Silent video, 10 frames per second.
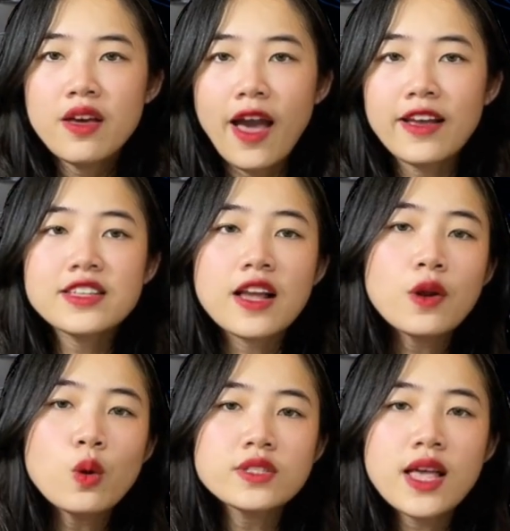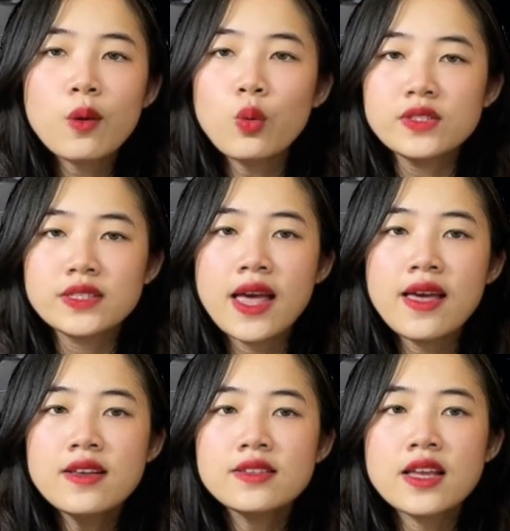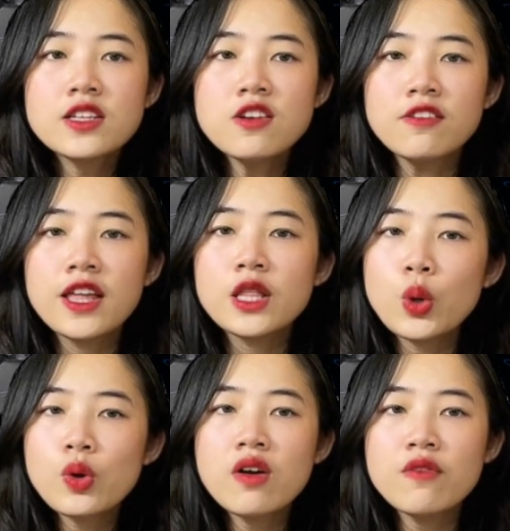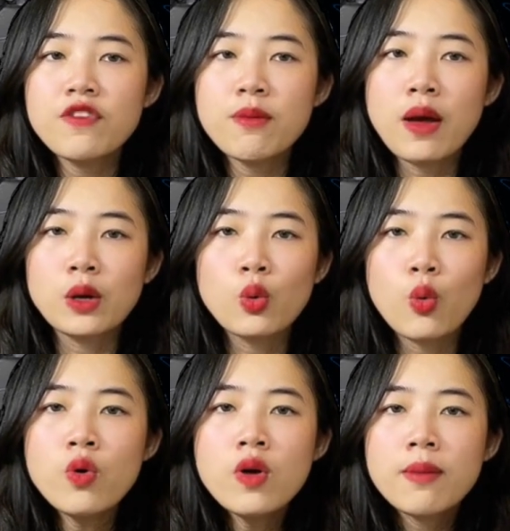Ánh sáng đầu ra của xe sẽ trở nên tốt hơn phiên bản cũ